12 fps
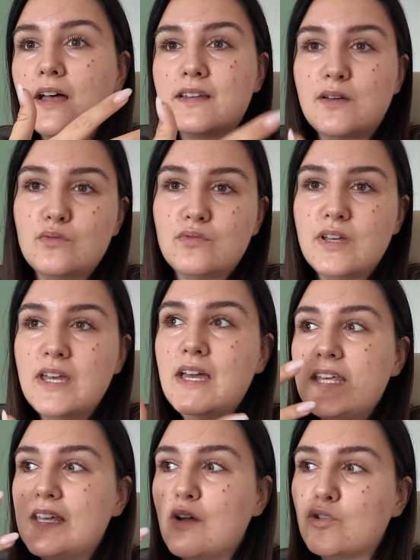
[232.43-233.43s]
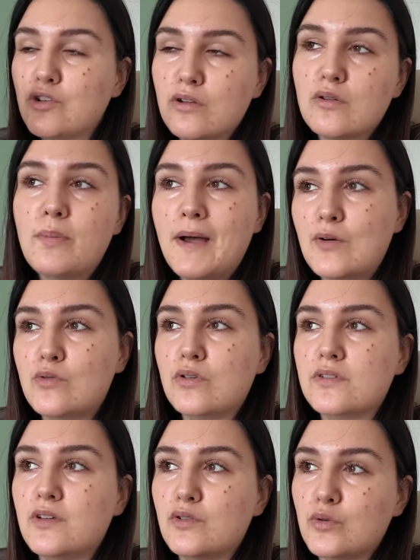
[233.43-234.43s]
interviewer et entendre le
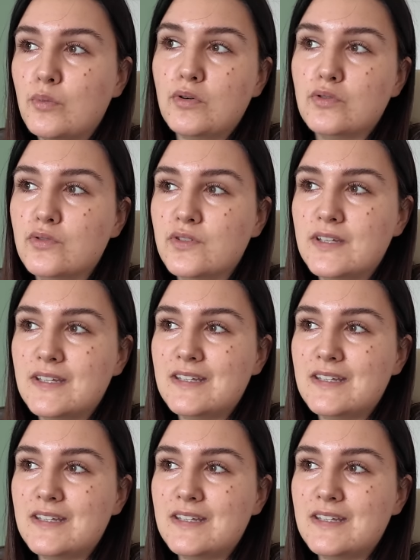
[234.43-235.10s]
parcours d'entrepreneuses